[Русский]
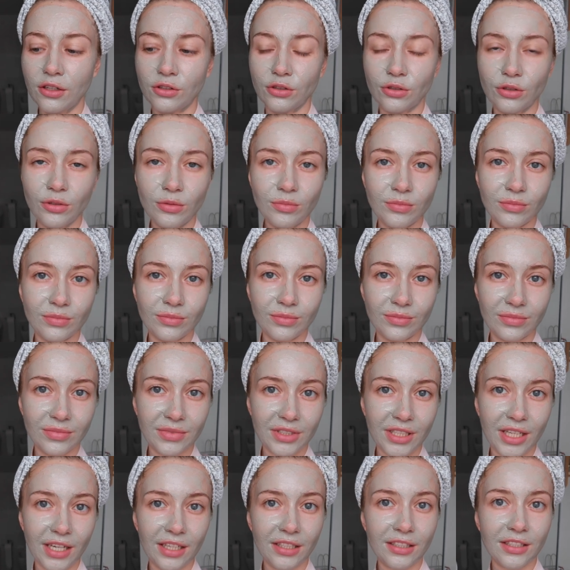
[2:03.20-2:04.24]
но
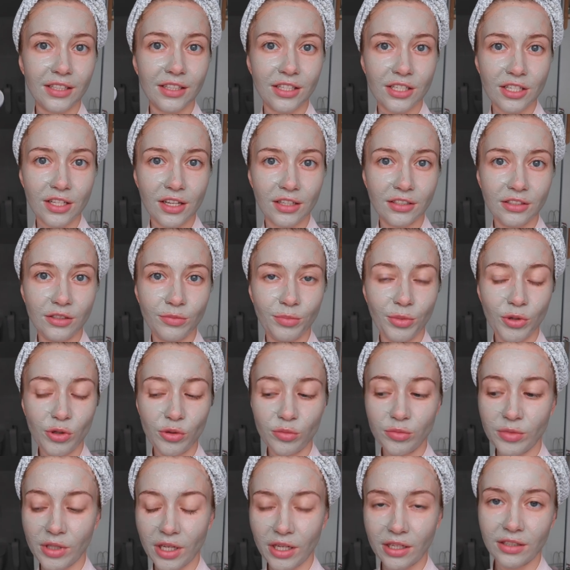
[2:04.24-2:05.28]
зарядка нашлась. Теперь
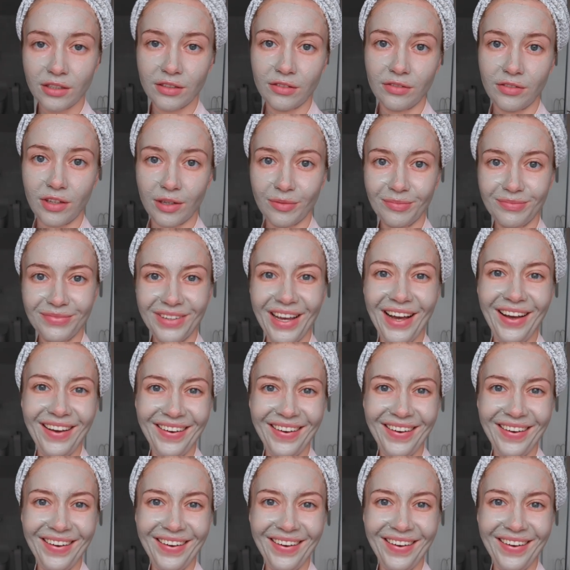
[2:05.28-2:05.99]
у меня их две.